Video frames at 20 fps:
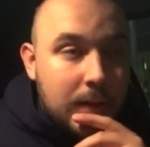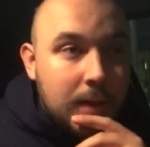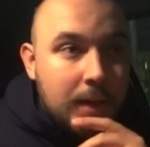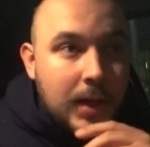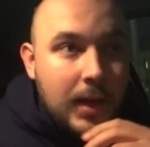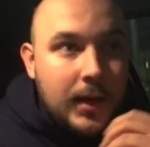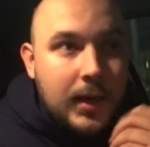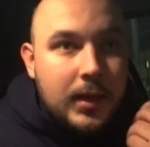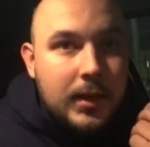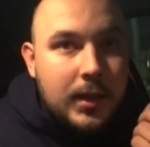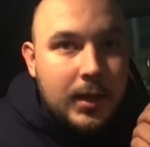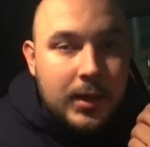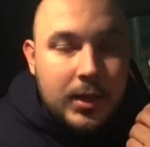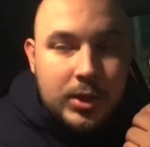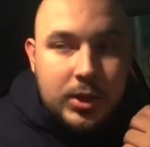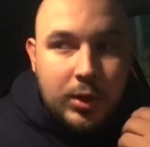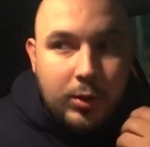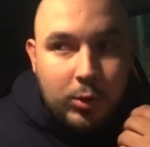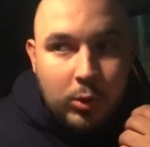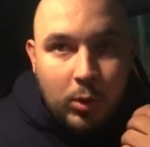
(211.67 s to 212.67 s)
Я когда
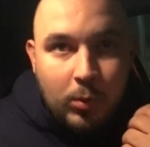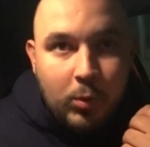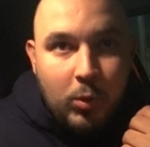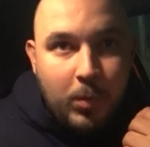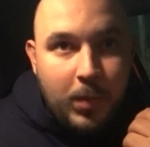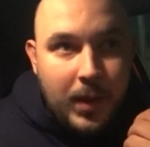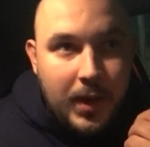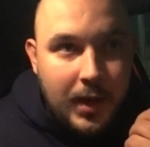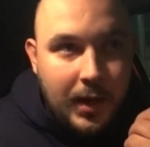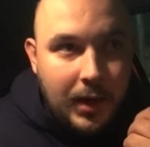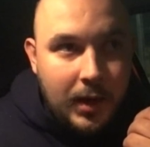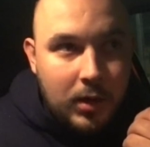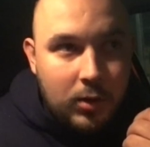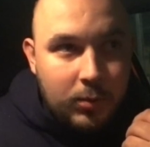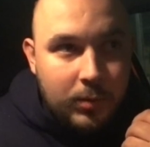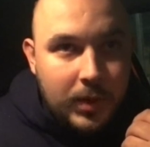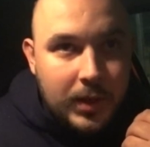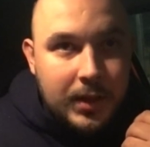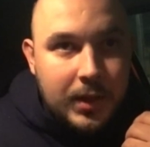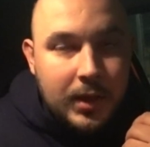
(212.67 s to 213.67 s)
нажал кнопку «Поехали», у
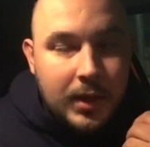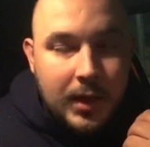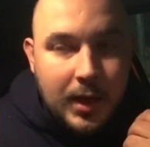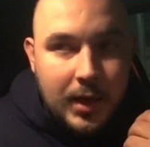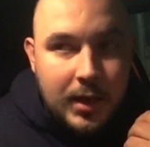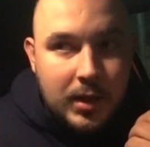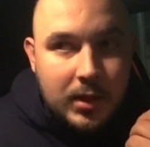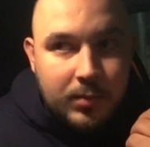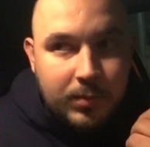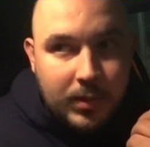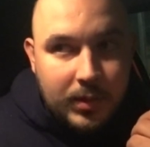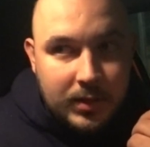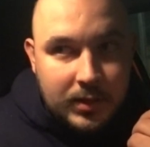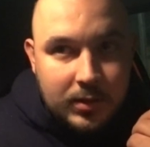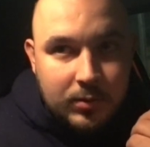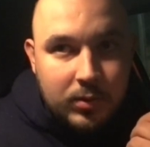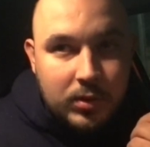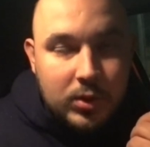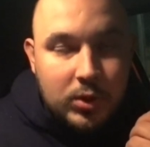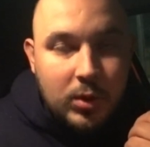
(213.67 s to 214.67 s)
меня на экране
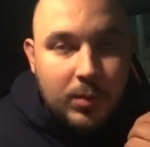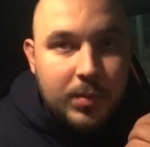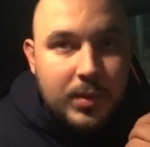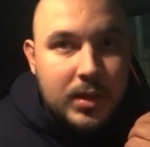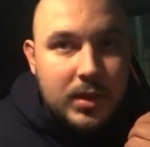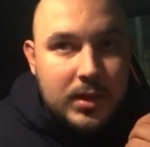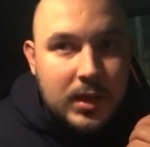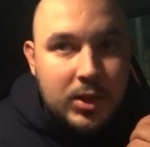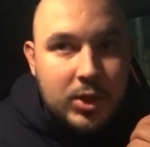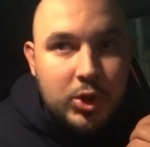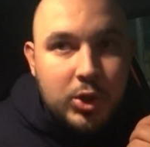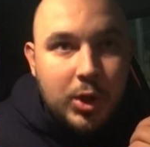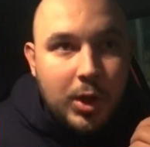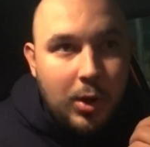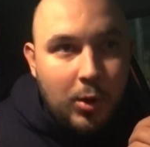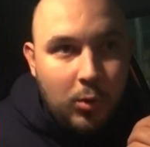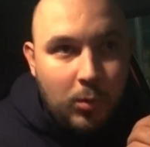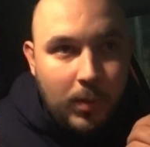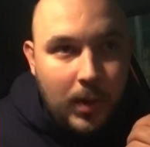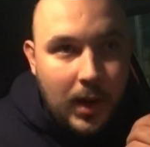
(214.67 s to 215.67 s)
отобразилось
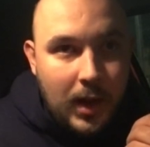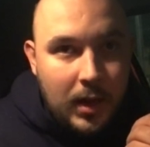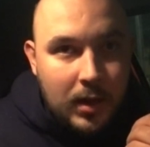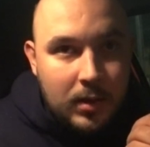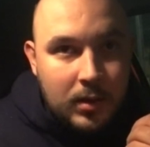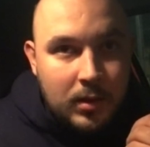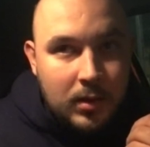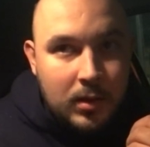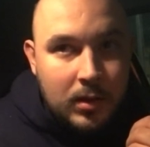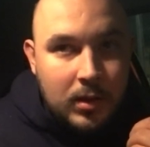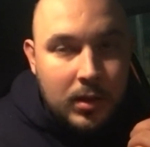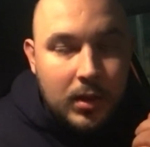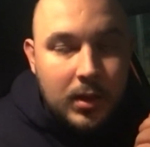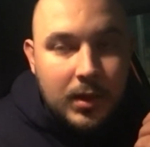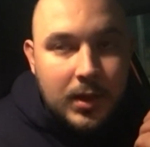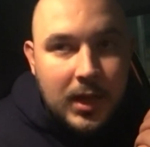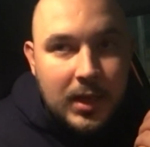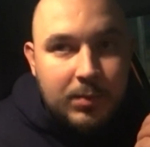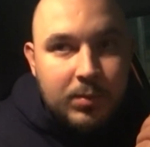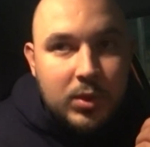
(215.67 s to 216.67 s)
154 рубля. И
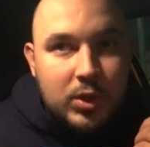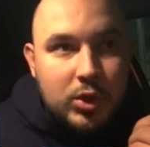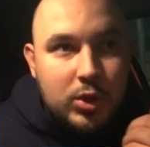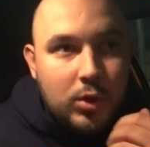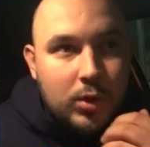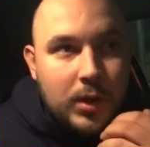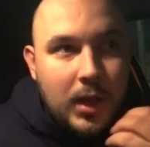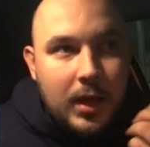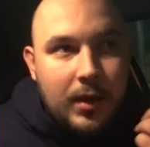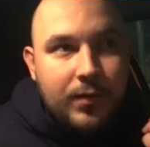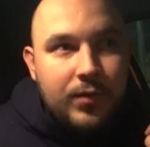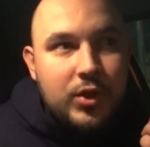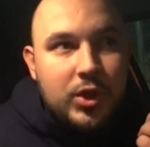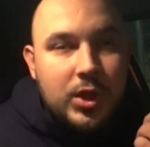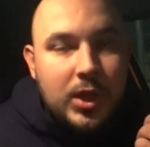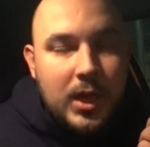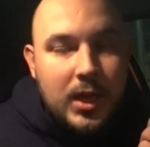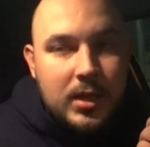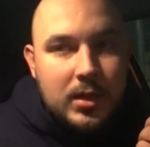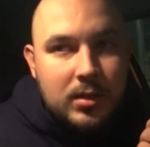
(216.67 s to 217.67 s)
надпись, что тариф
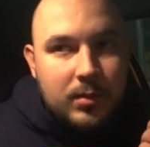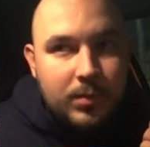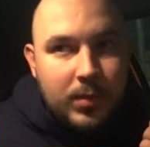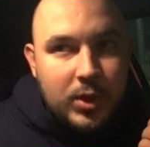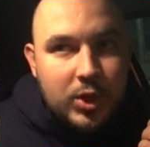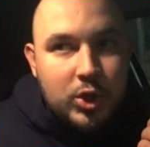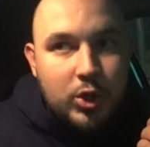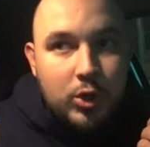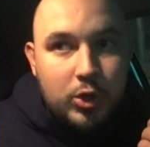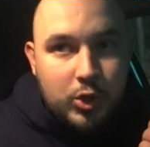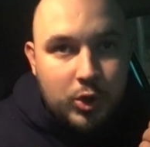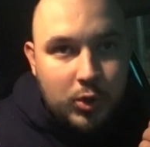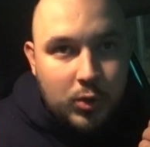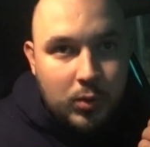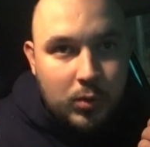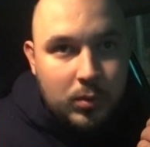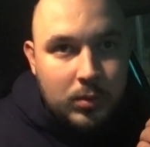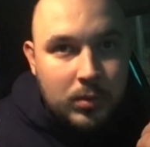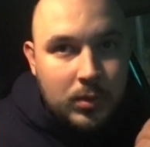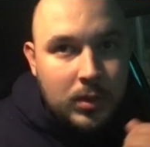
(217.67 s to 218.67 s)
считается по счетчику.